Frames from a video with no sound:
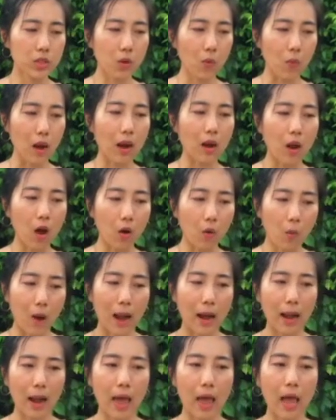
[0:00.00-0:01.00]
รู้สึกว่าล็อก
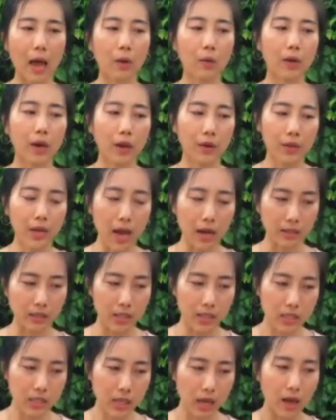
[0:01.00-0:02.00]
วันแล้ว แล้วอยาก
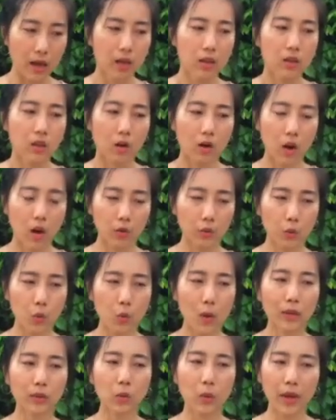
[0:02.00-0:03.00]
ที่จะลอง
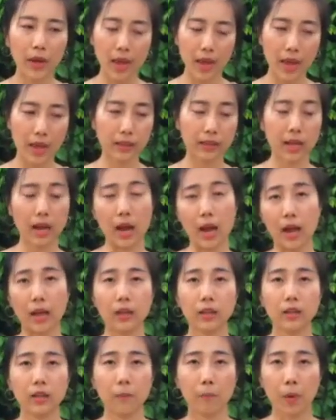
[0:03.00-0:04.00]
ดูว่าตัวเองนะคะ
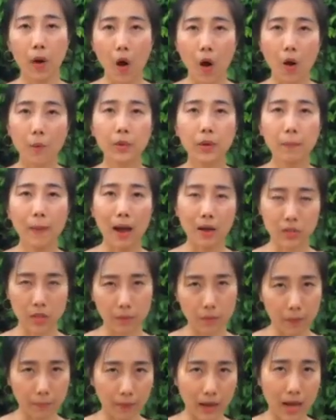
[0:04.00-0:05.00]
พร้อมหรือเปล่า
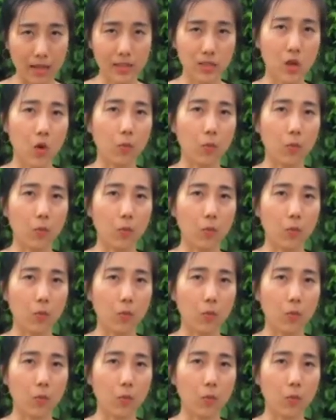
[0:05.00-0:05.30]
สำหรับการ